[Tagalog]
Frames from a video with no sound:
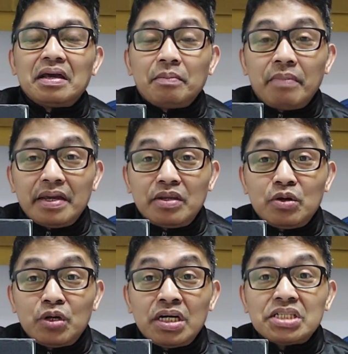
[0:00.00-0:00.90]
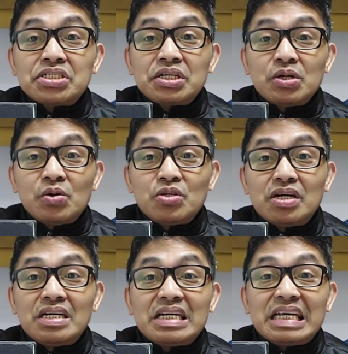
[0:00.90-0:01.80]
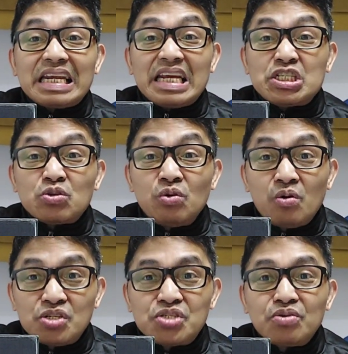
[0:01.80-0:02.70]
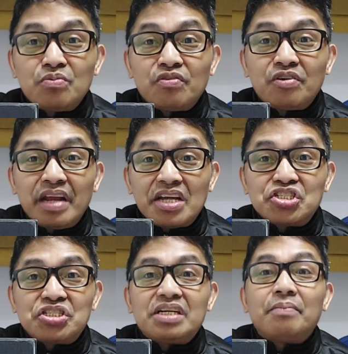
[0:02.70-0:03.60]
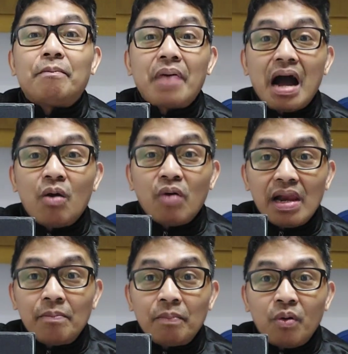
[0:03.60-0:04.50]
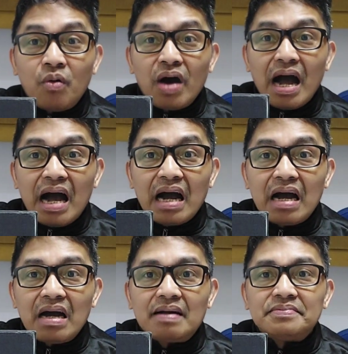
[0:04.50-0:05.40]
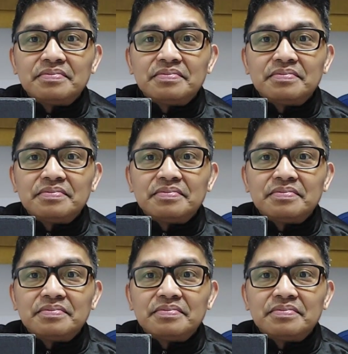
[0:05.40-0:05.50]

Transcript: My New Year's resolution for next year, bawal po ang